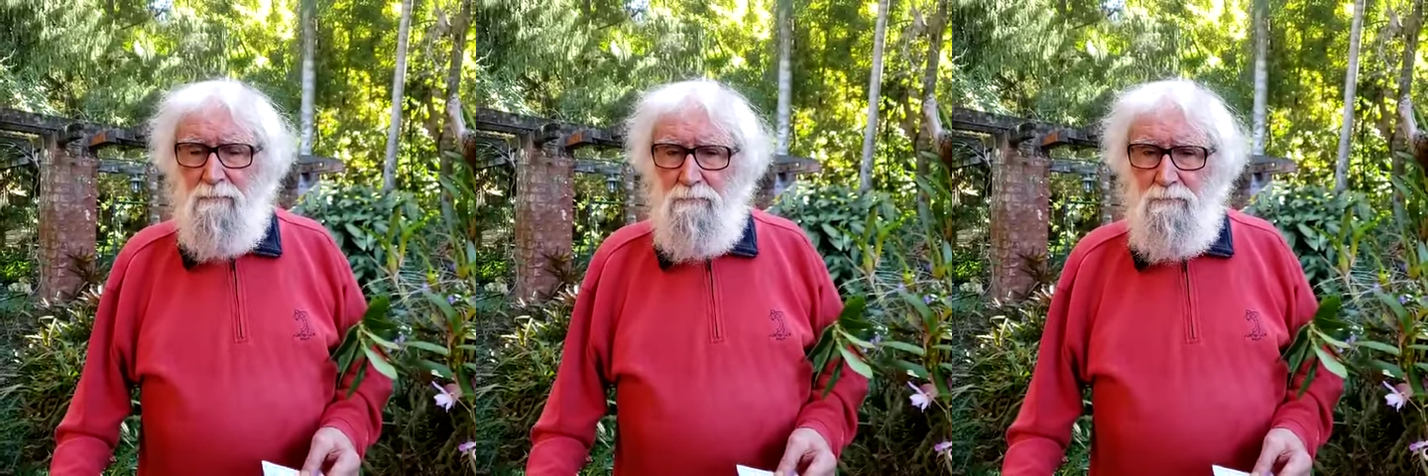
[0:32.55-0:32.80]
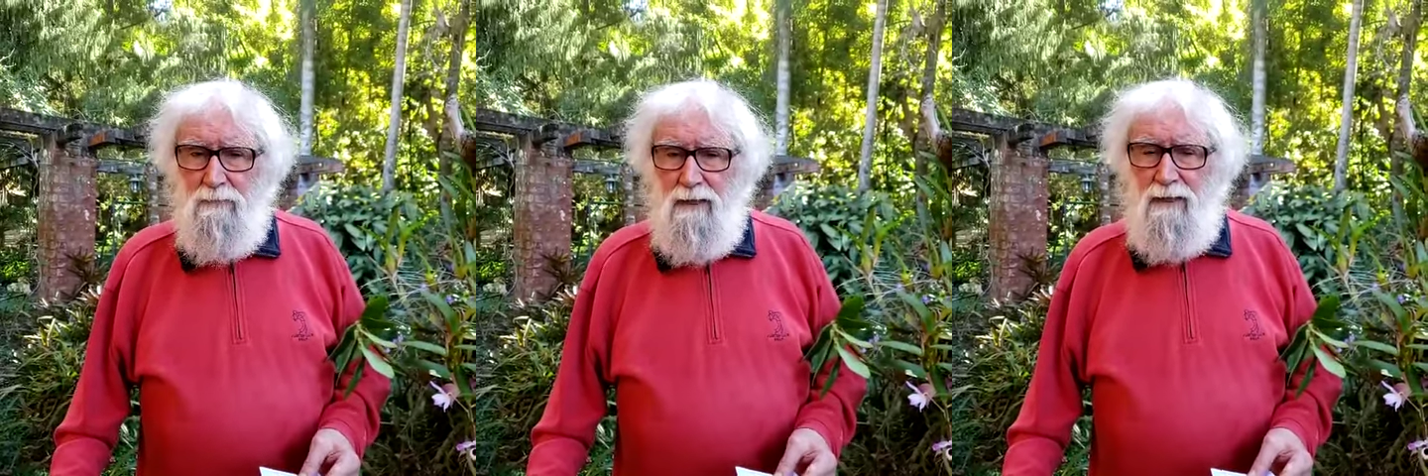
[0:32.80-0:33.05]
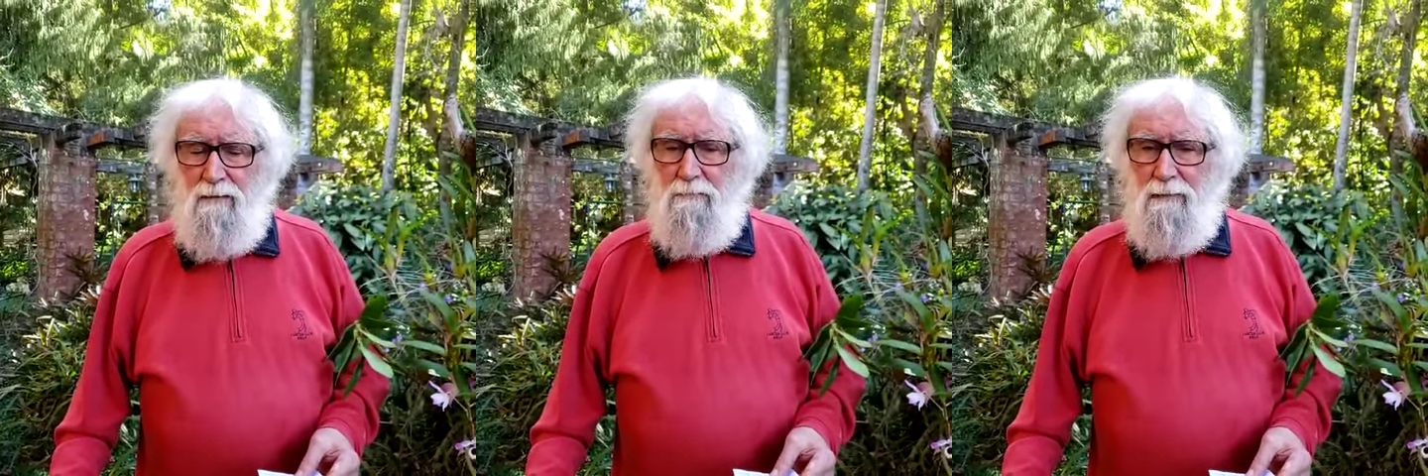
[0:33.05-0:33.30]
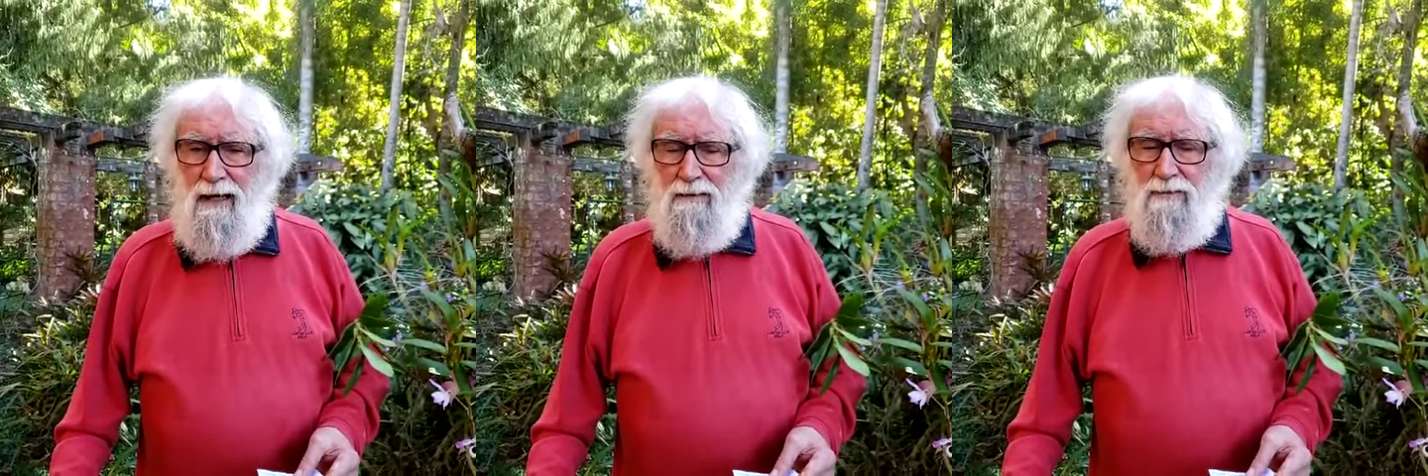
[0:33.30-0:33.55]
mil
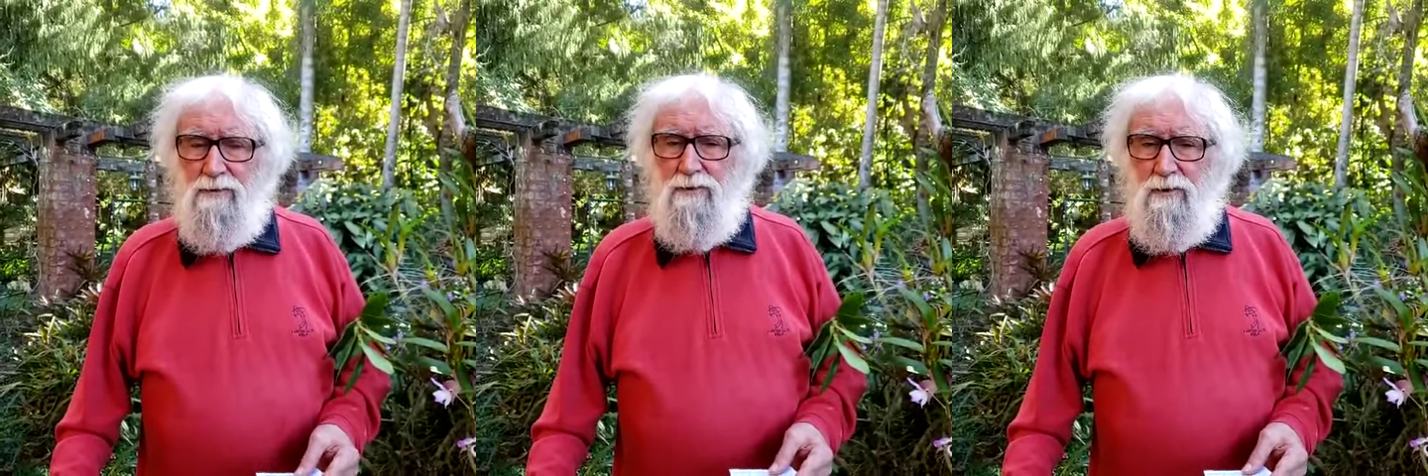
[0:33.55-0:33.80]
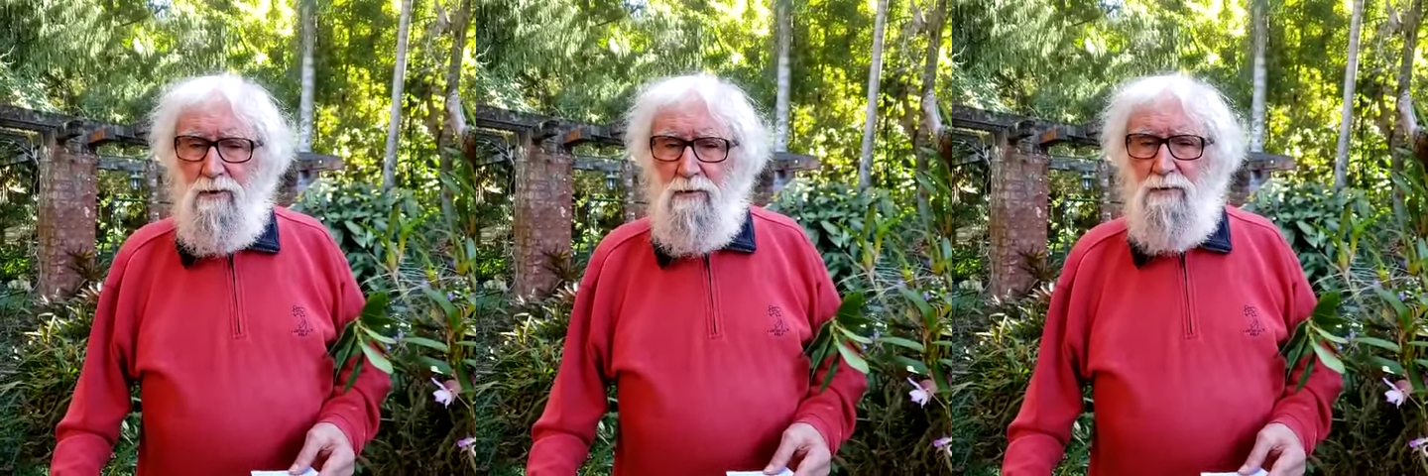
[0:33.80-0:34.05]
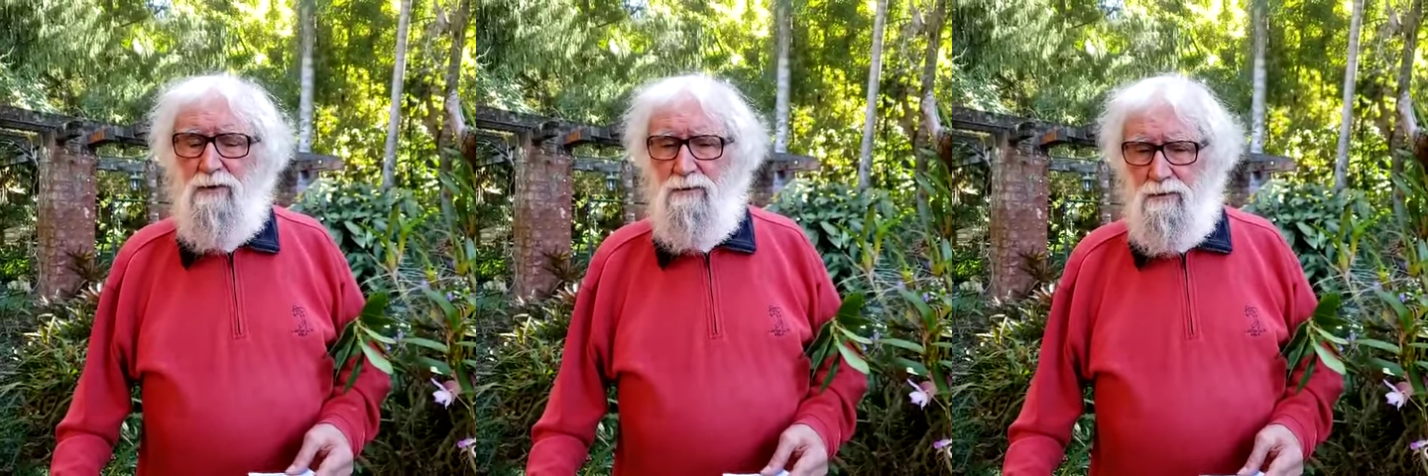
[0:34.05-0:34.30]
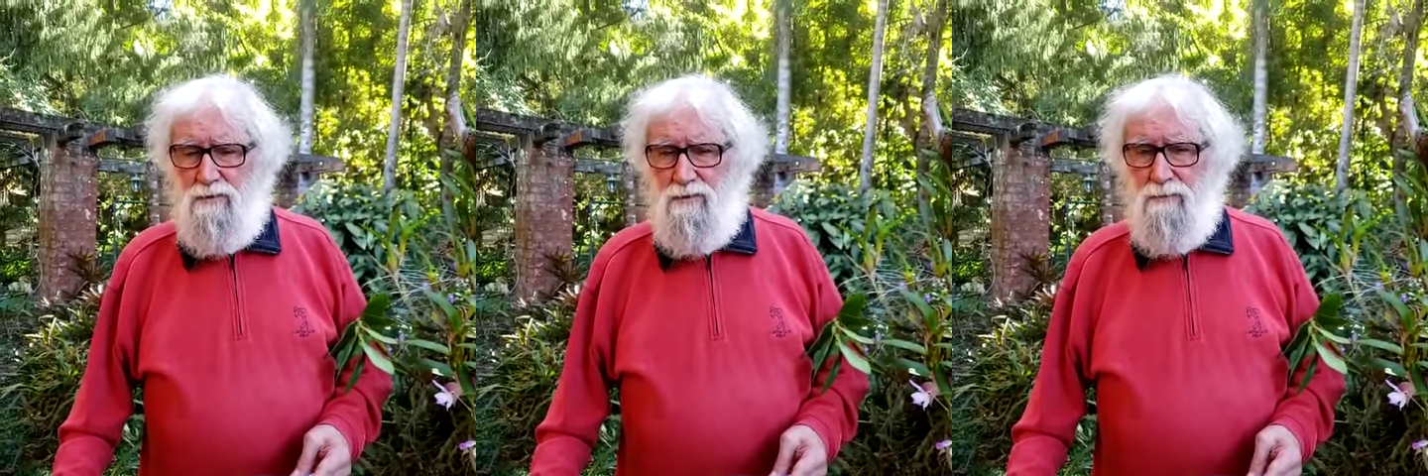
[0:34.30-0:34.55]
metros
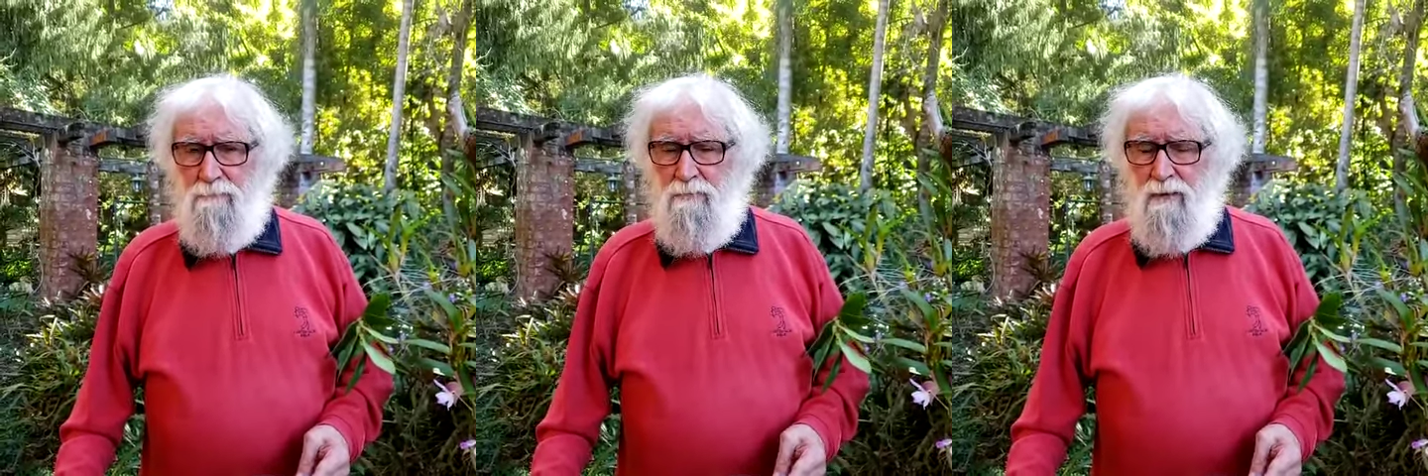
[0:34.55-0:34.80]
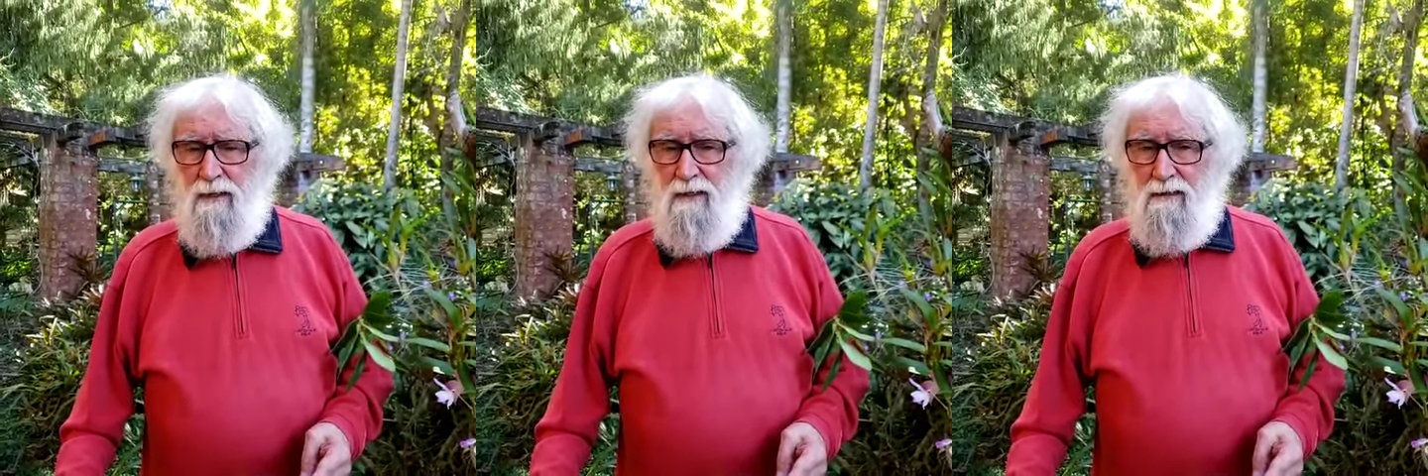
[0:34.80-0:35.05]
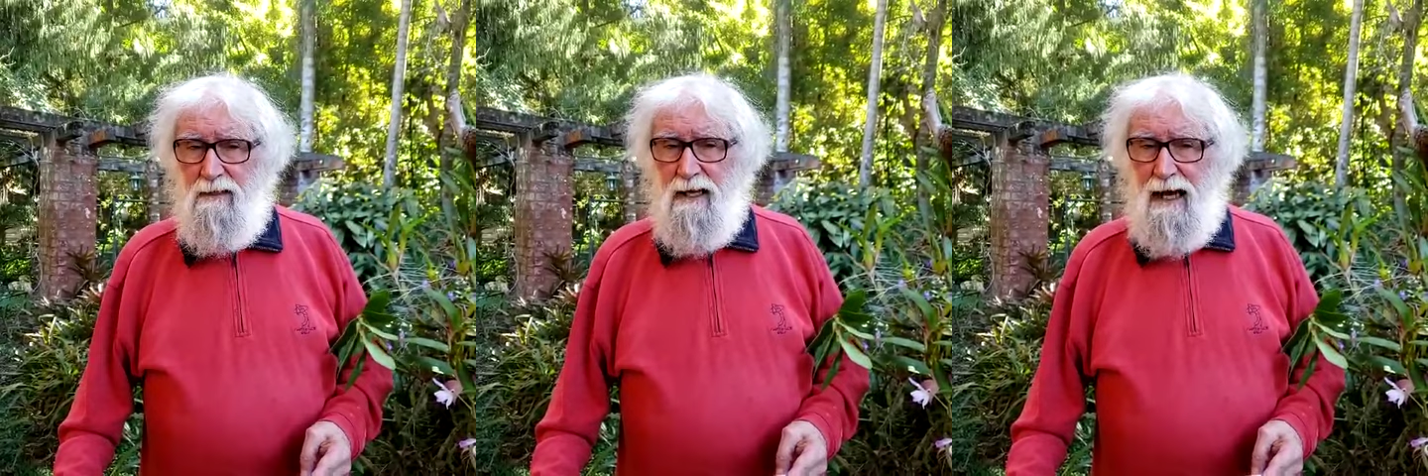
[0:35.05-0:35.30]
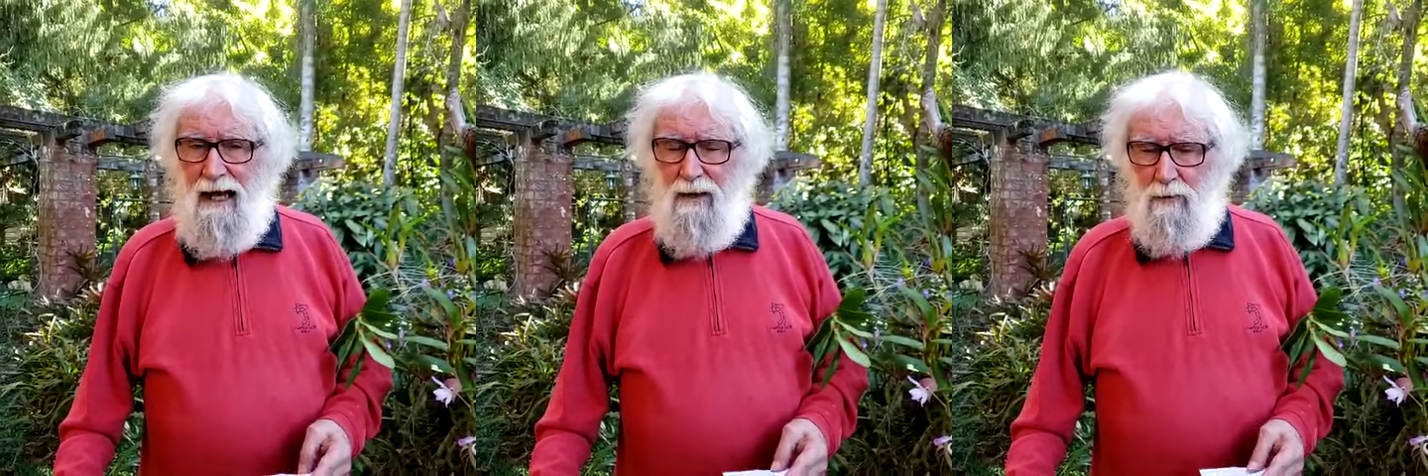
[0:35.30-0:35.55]
cúbicos de
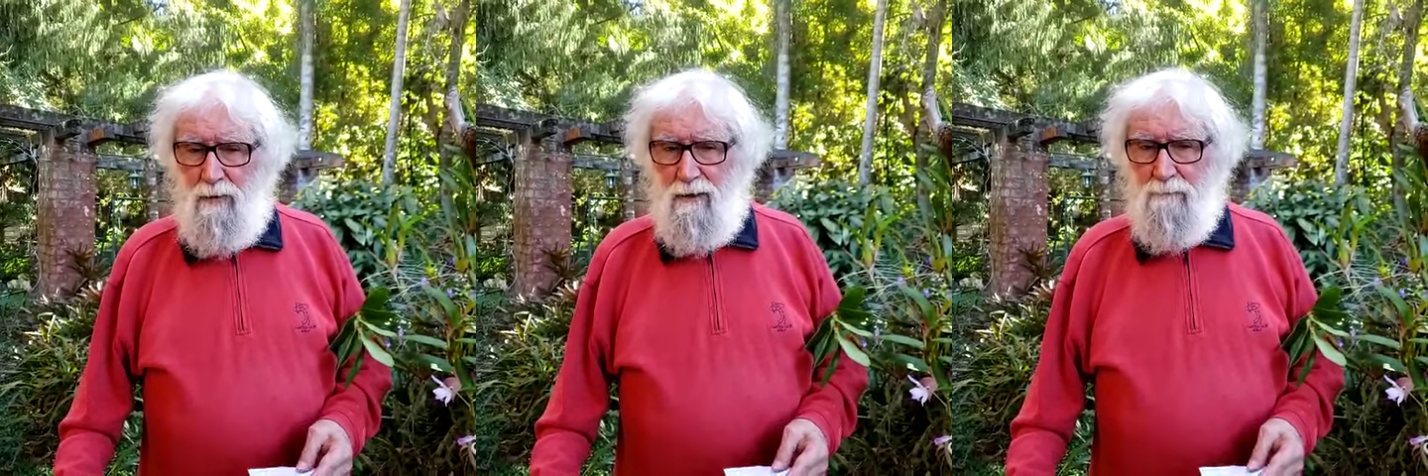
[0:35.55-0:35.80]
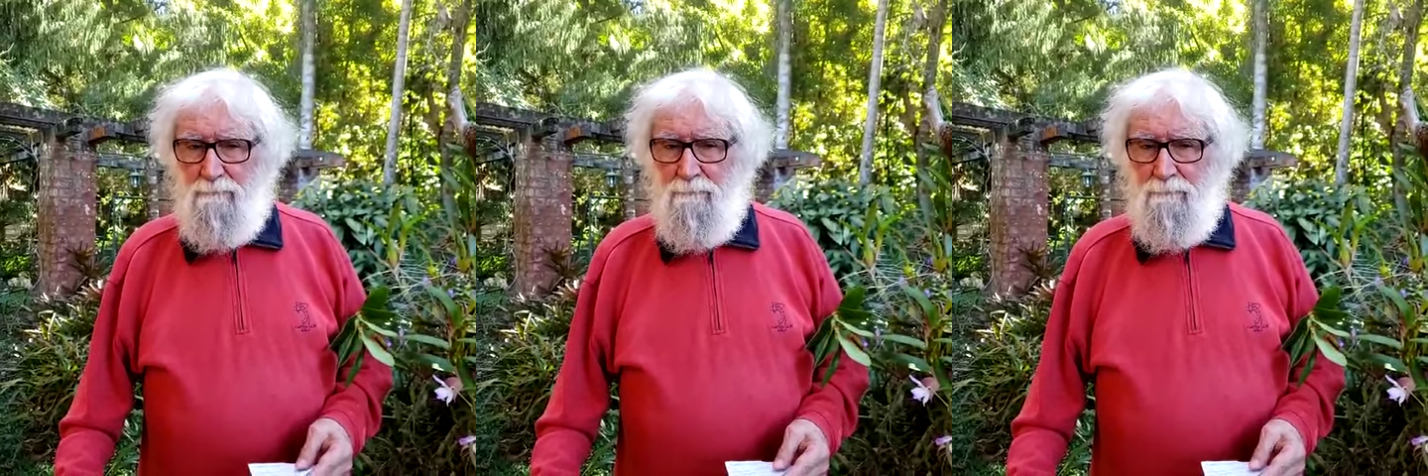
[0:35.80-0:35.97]
água.